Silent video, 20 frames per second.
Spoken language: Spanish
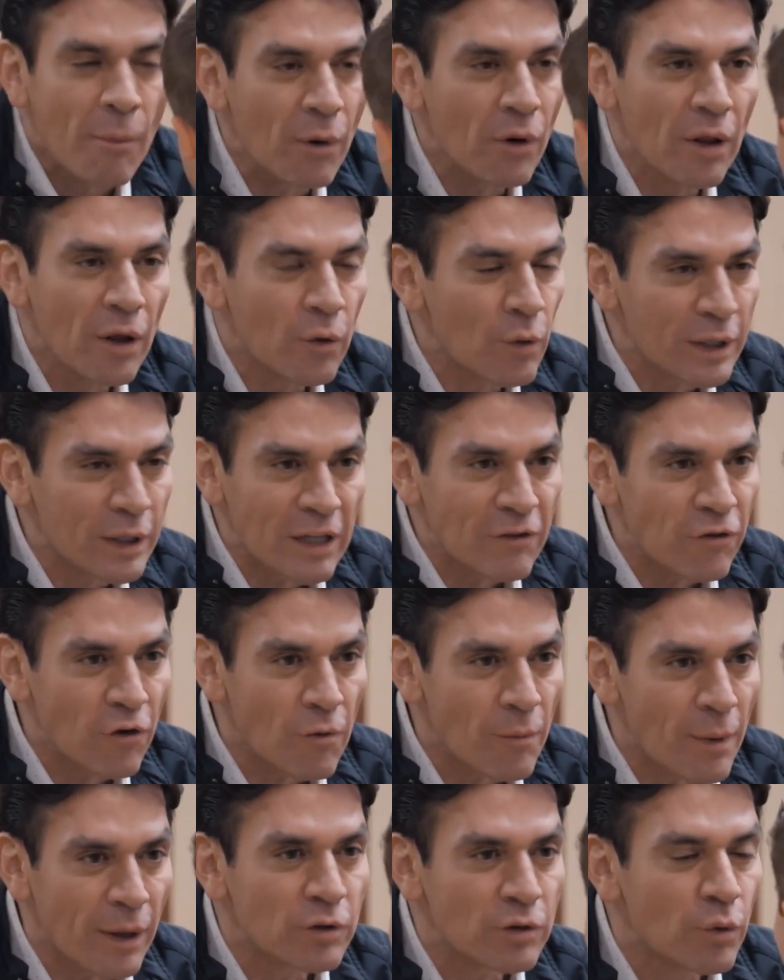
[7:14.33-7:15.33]
Pero de cualquier
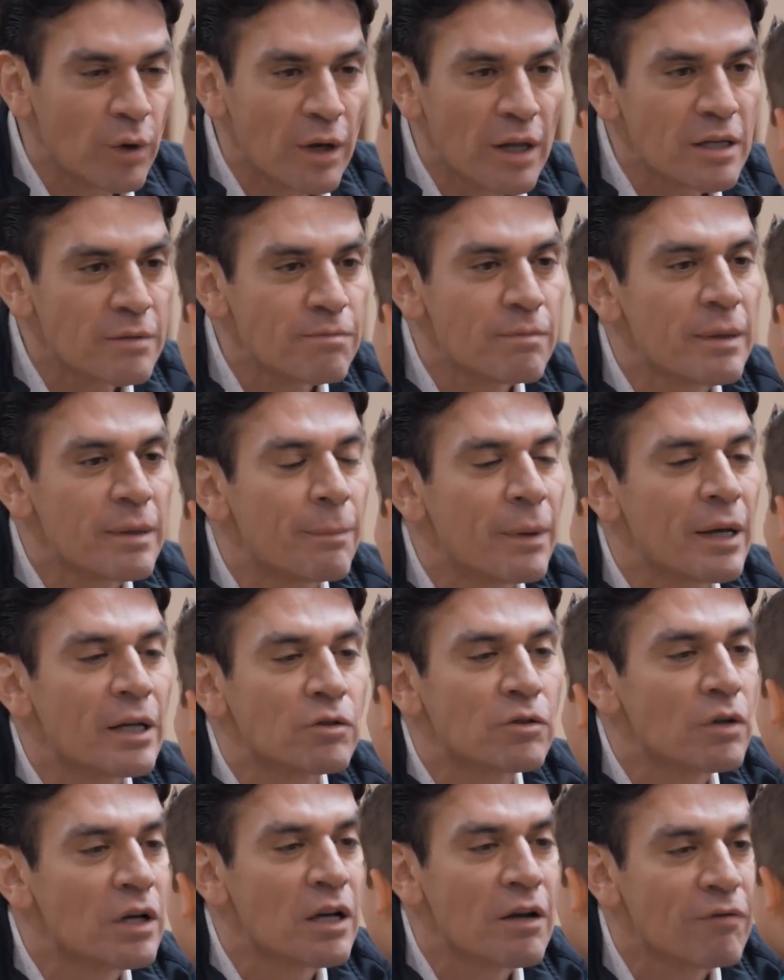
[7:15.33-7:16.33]
forma, tú eres mi
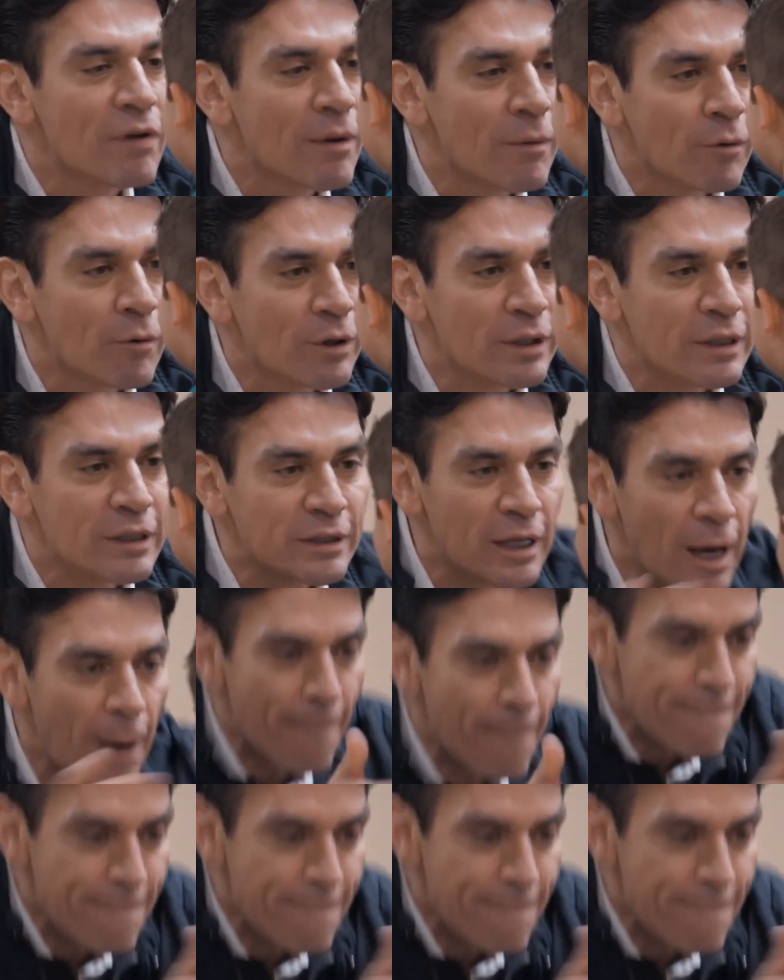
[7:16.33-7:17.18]
persona favorita.